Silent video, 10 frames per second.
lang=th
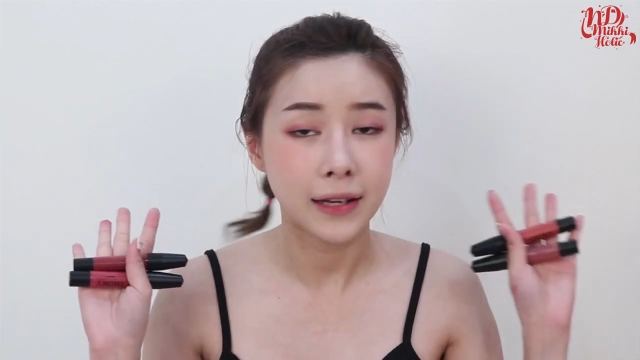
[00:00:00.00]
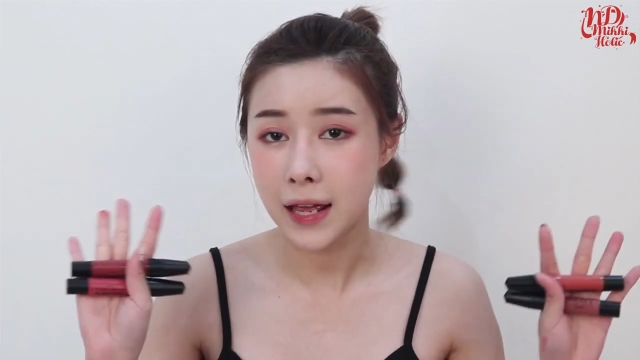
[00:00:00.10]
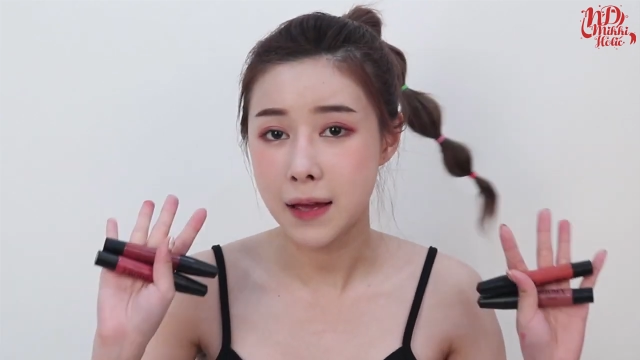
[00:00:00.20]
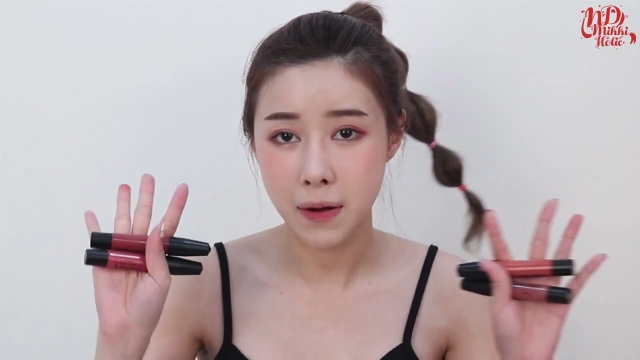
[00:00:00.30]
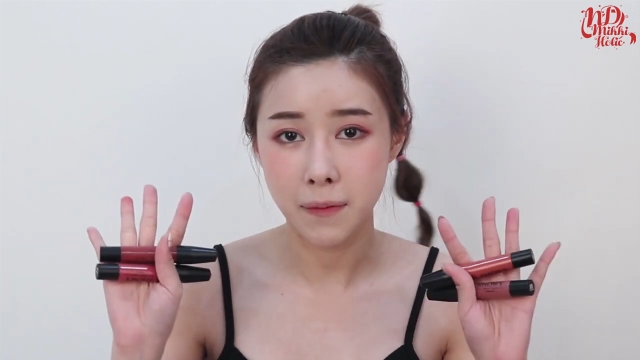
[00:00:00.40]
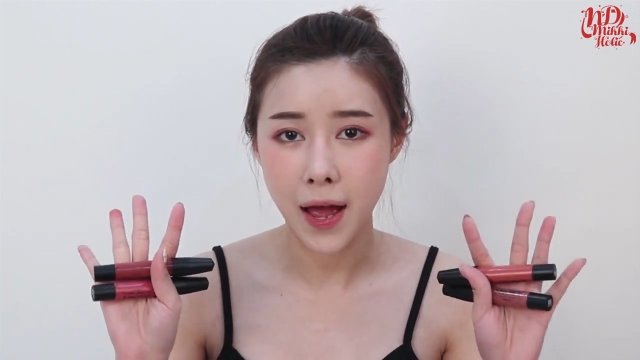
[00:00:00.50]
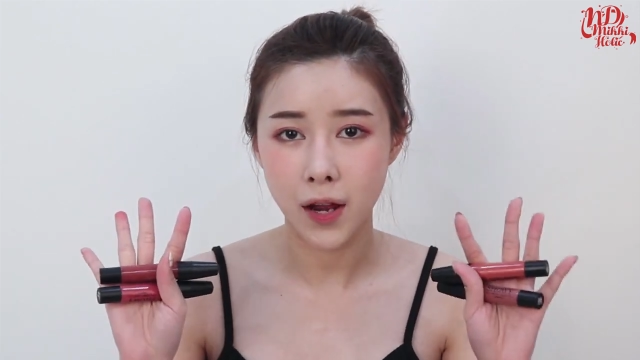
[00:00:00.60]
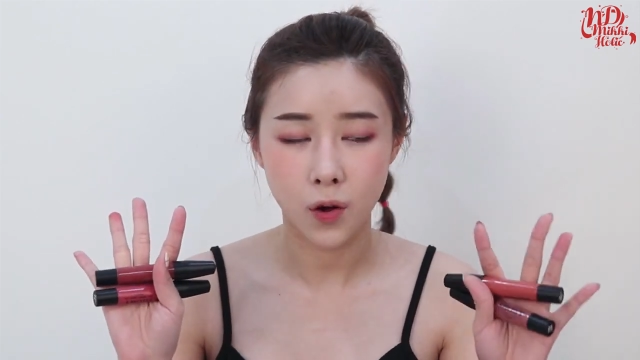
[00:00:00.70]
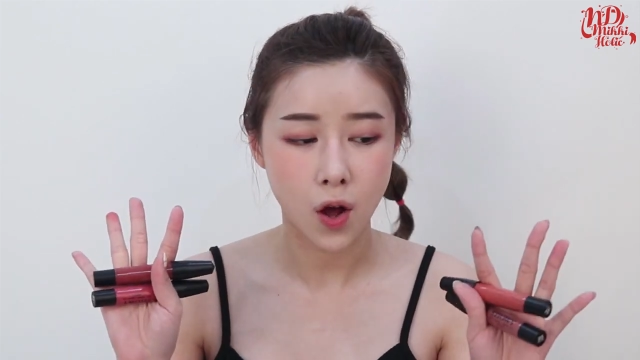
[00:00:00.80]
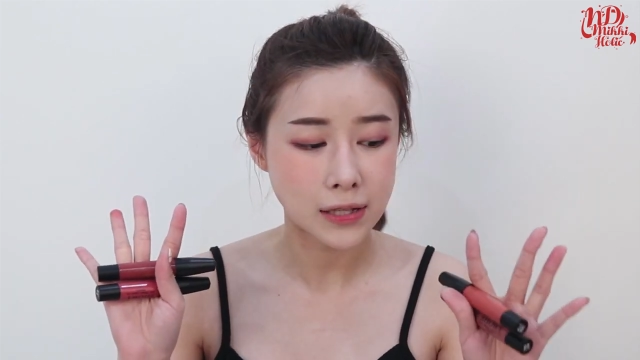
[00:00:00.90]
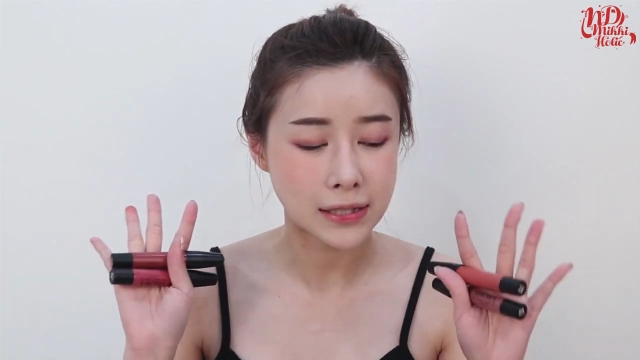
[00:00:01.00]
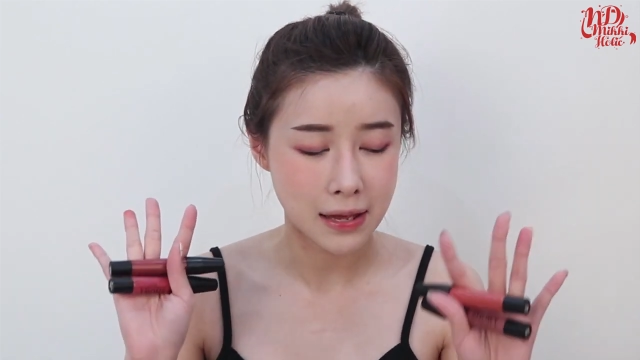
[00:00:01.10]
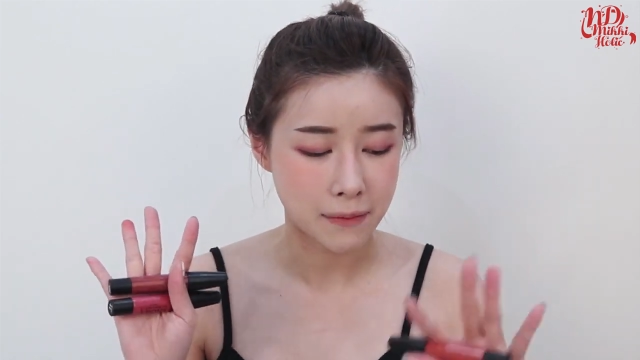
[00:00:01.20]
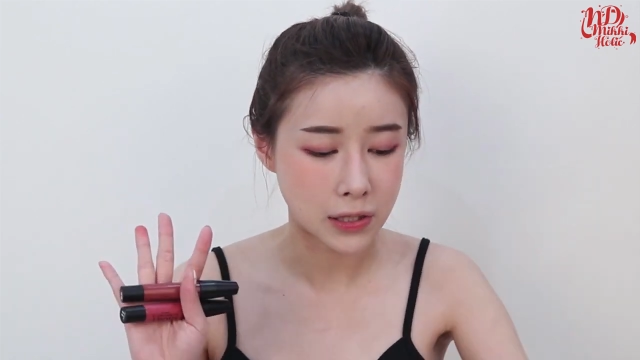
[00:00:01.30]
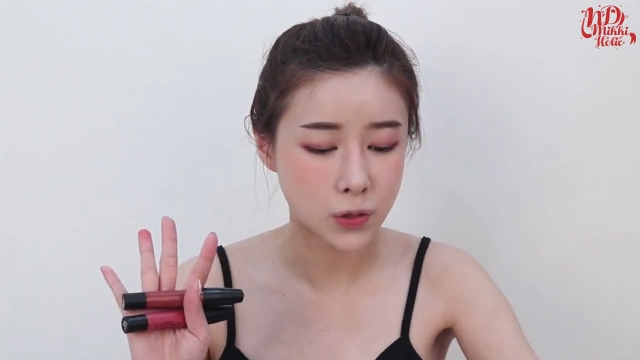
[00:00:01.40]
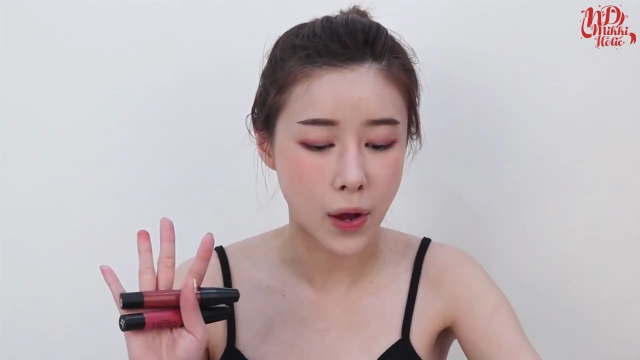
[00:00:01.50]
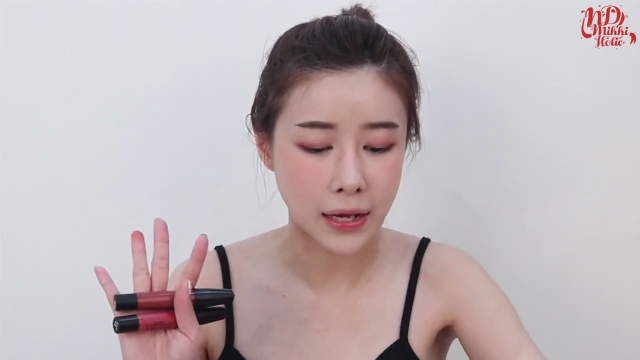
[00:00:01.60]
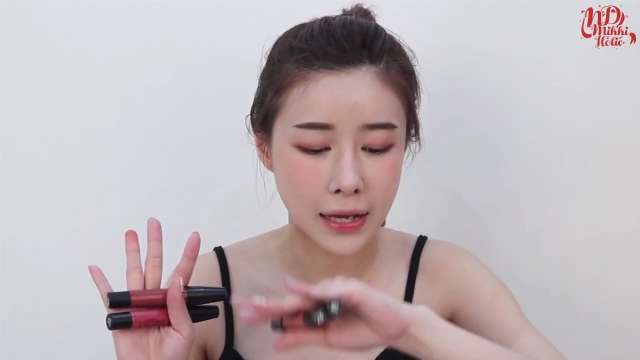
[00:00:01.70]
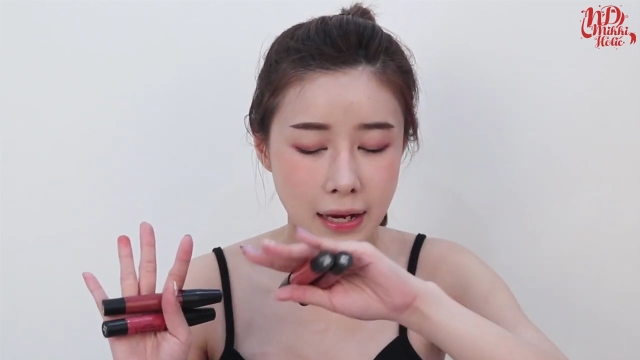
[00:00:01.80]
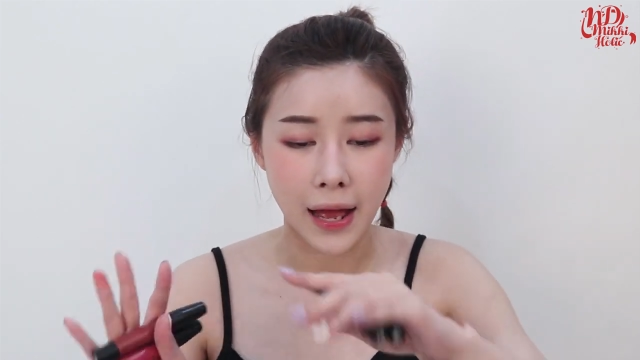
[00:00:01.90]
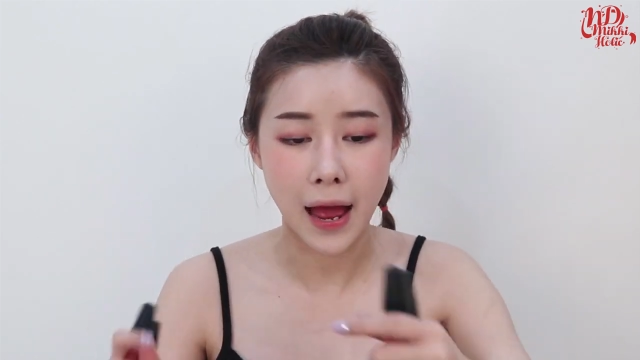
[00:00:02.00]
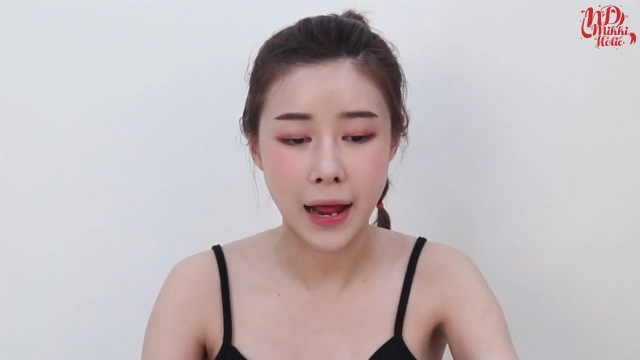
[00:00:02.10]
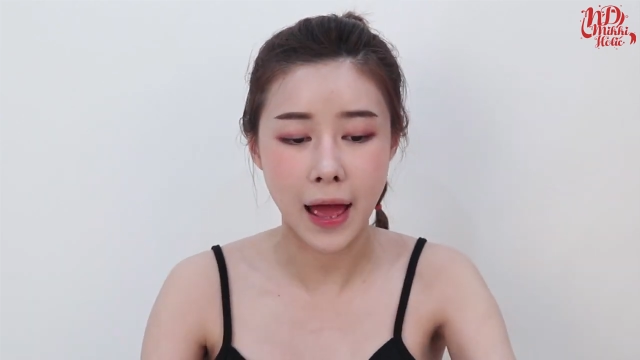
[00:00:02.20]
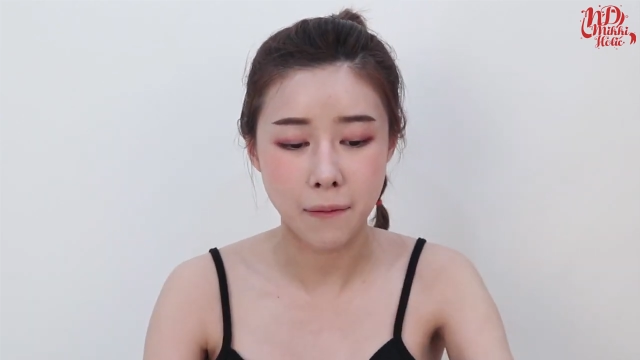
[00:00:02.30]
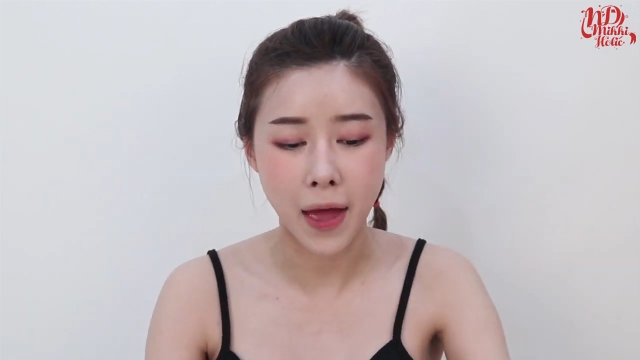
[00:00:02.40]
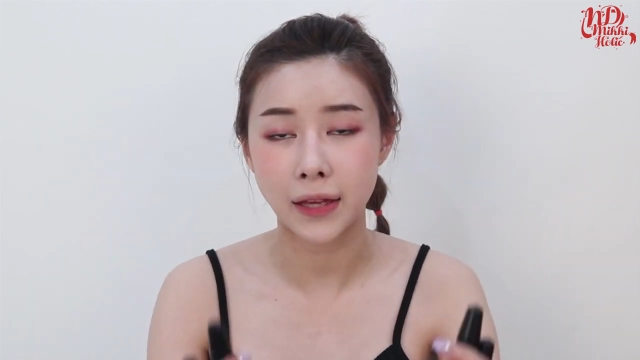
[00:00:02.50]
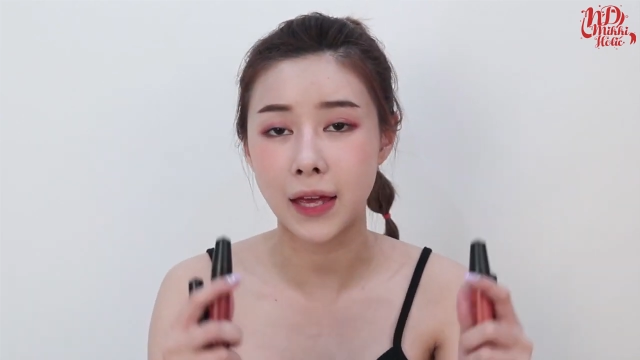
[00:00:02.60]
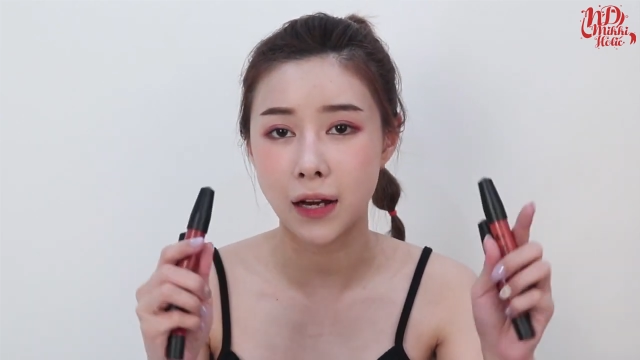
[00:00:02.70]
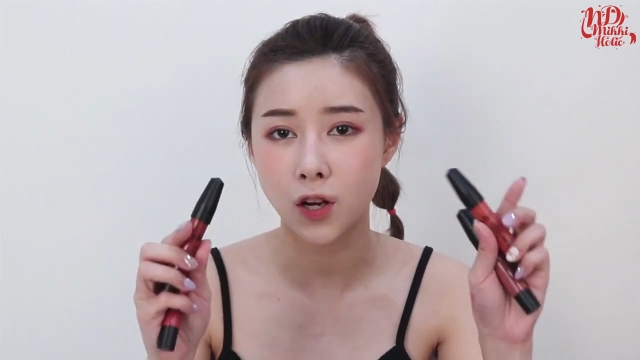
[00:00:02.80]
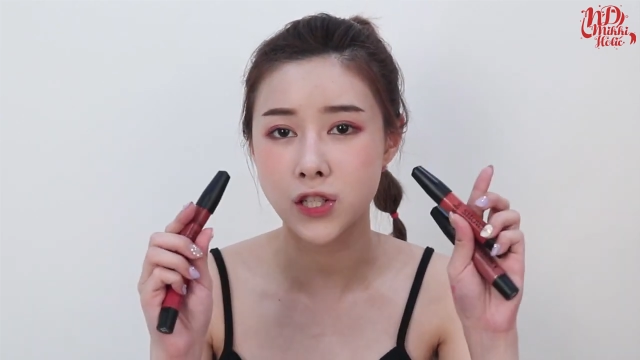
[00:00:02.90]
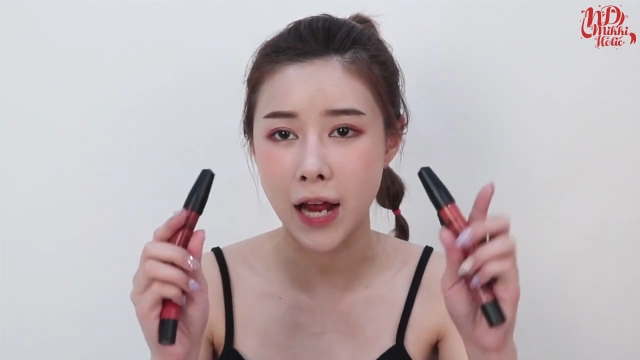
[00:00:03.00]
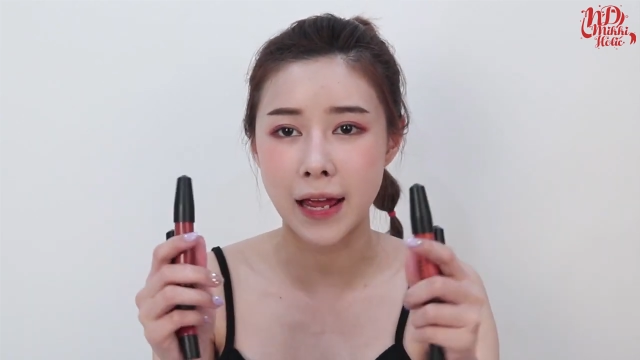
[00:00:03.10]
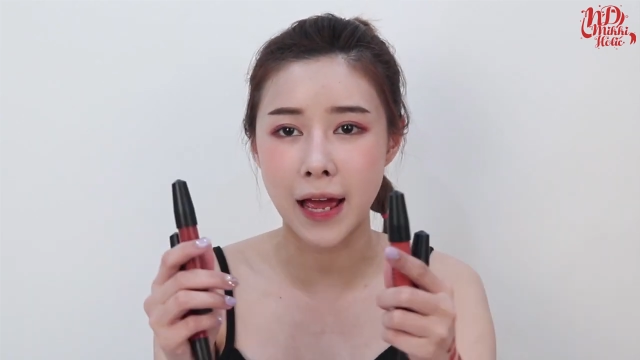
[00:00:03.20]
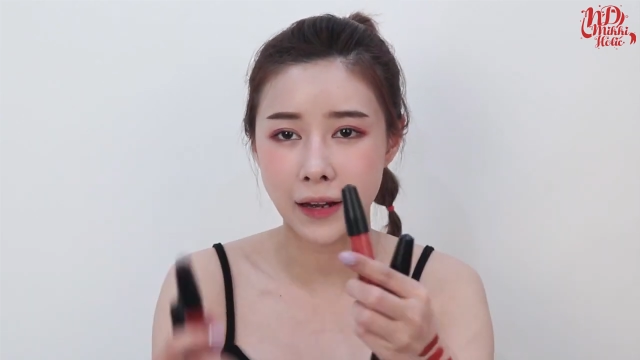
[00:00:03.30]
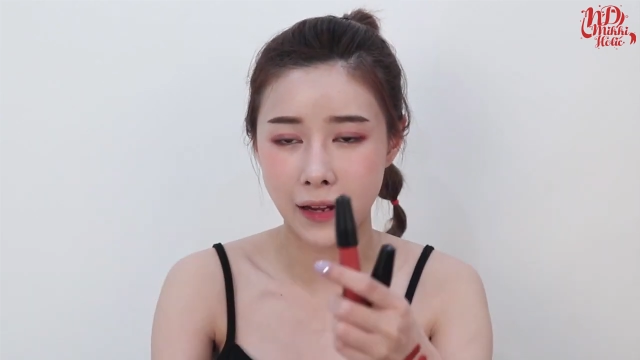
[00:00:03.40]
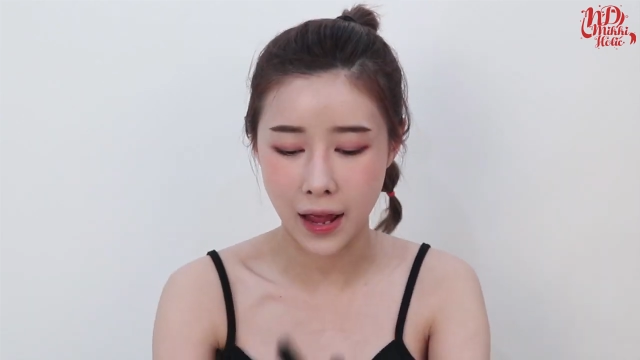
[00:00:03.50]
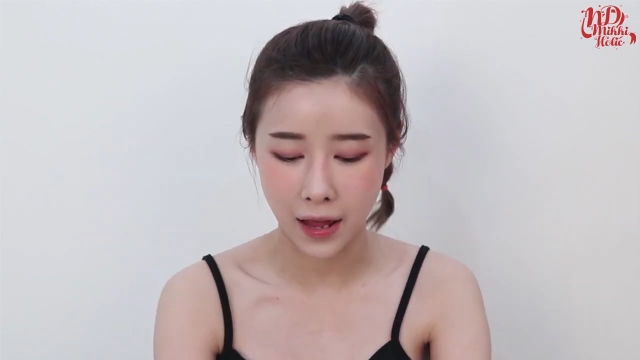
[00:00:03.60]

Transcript: ดีมากๆแล้วก็สีมันสวยดีนะคะแถมแพ็กเกจก็ใช้งานง่า